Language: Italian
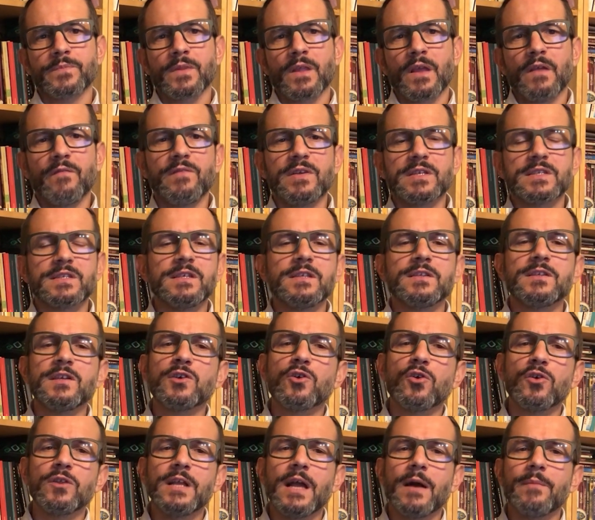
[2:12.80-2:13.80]
Vestiti
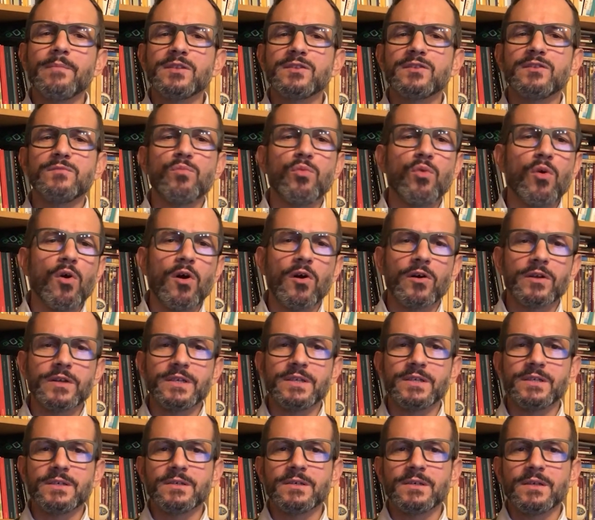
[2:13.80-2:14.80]
con gli abiti
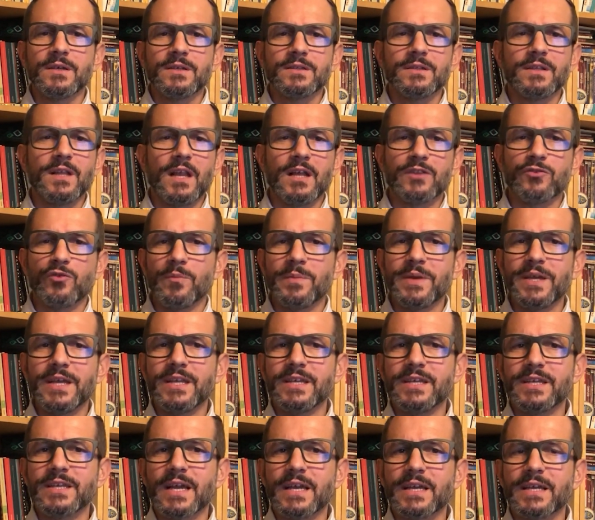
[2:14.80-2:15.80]
buoni della
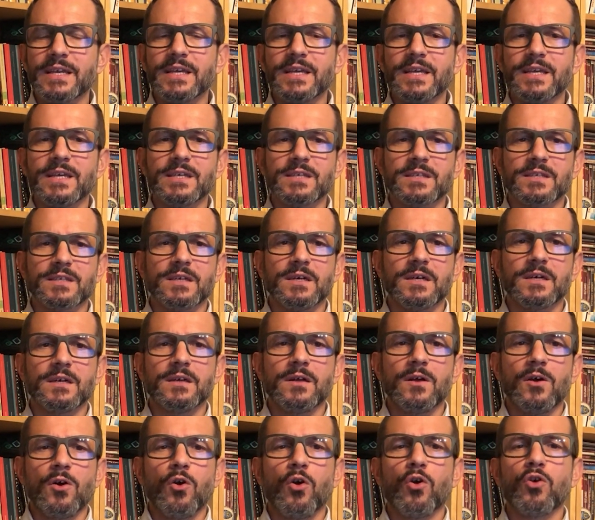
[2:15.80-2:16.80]
domenica in chiesa,
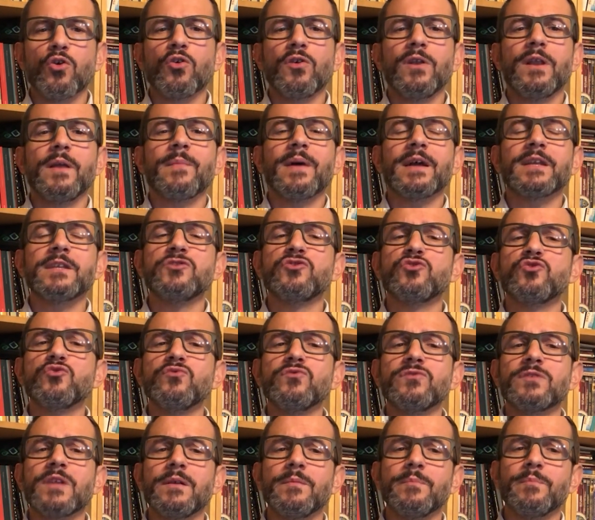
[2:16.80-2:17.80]
o con le mani
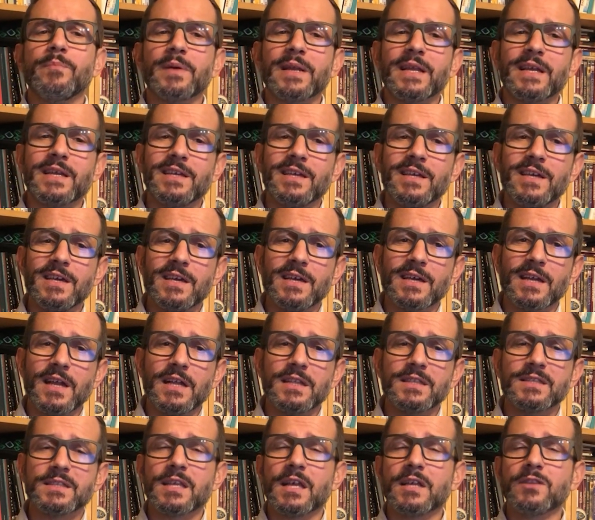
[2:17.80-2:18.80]
giunte in preghiera,
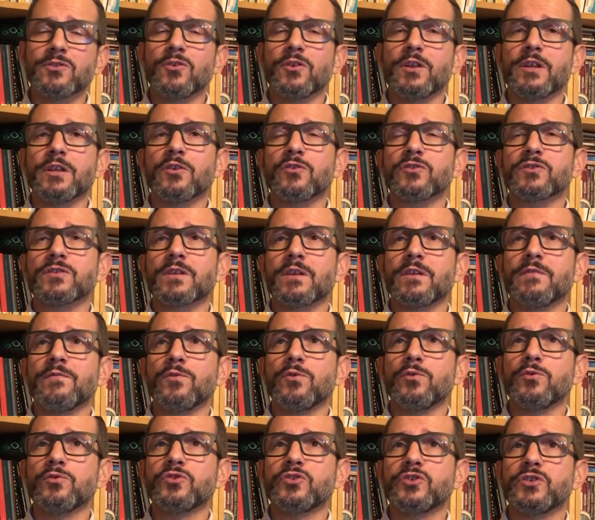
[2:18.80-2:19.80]
alzando le nostre
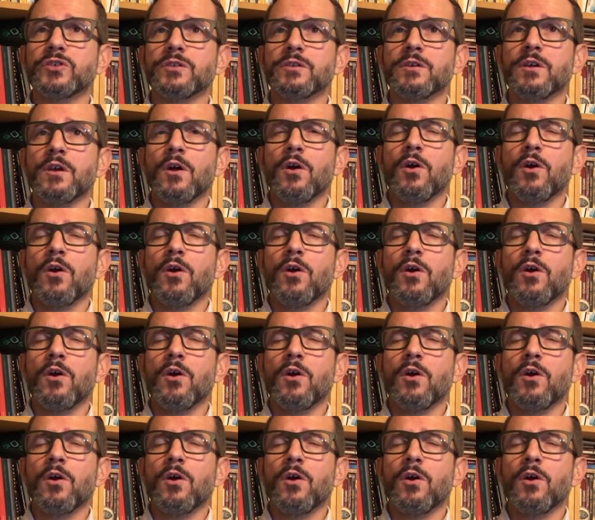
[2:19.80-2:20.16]
voci,